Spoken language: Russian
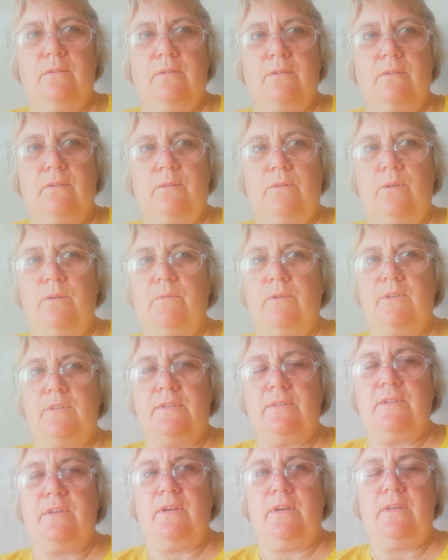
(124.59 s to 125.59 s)
Кто вас
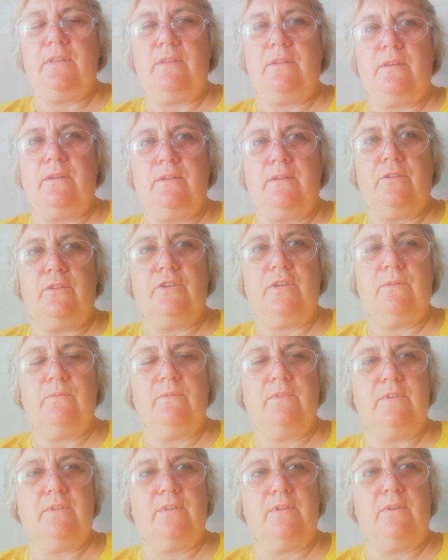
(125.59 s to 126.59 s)
знает, чем
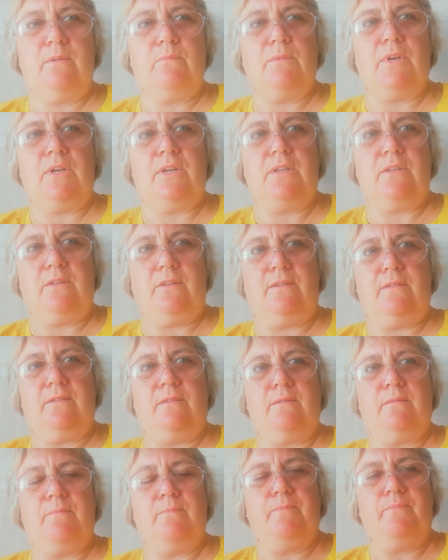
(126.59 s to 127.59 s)
вы
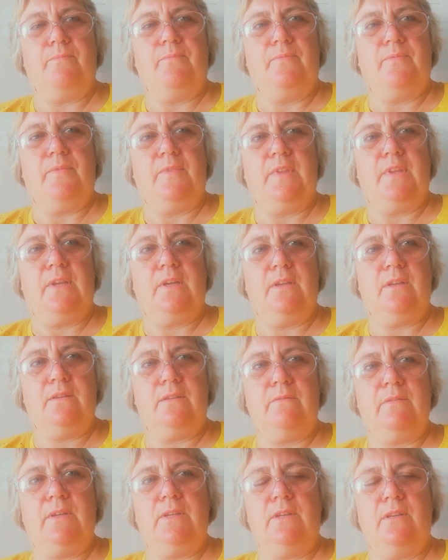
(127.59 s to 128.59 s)
занимаетесь. И не
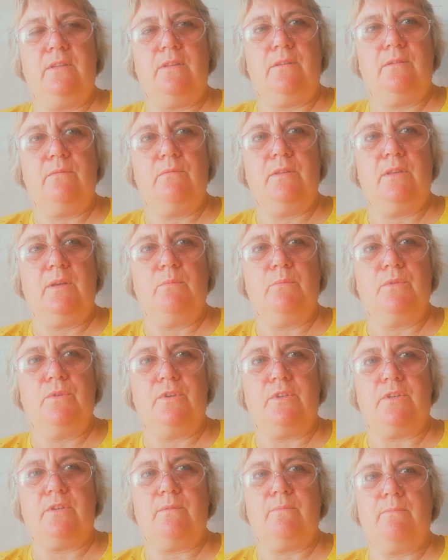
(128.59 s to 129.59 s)
звоните сюда
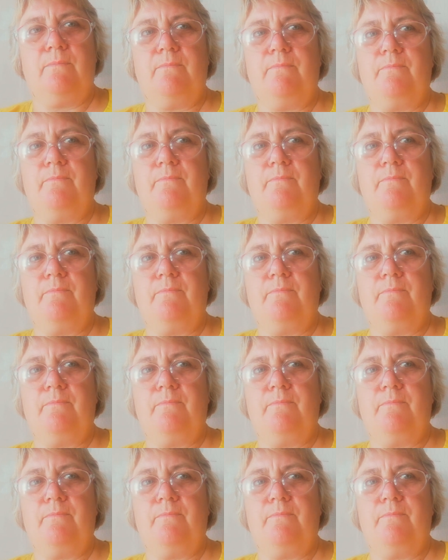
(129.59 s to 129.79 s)
больше.